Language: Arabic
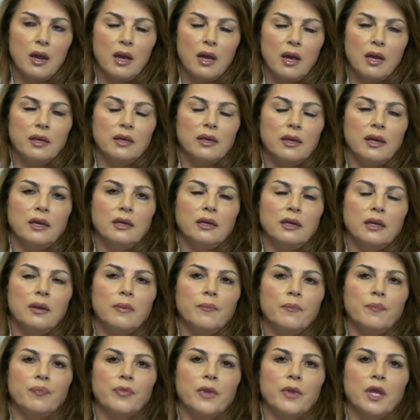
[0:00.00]

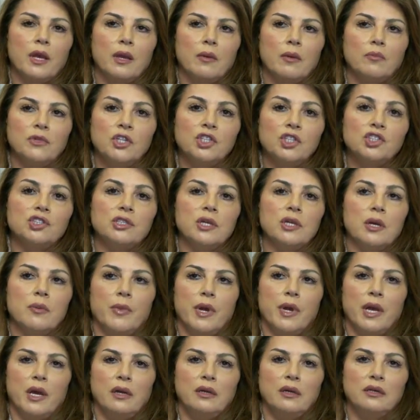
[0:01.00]
يعني آه،
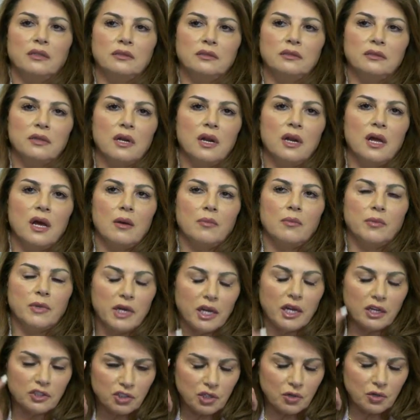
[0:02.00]
بنجتمع للصلاة من
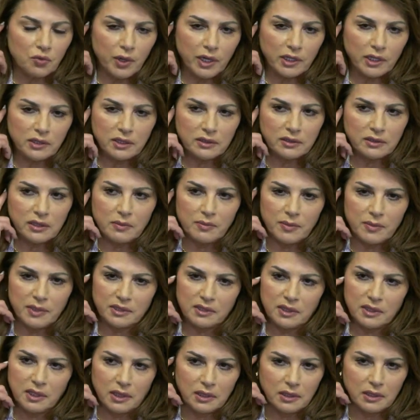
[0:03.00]
أجل وحدة
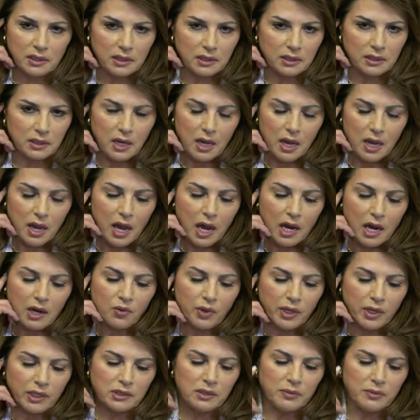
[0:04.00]
المسيحيين
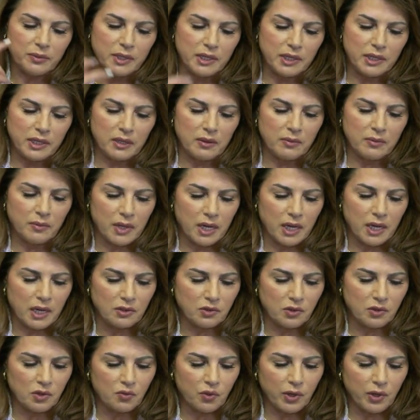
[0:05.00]
الوحدة بالإيمان
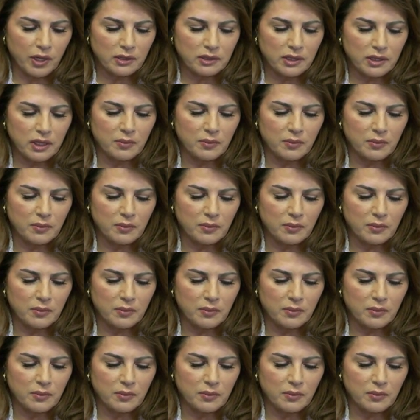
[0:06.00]
الوحدة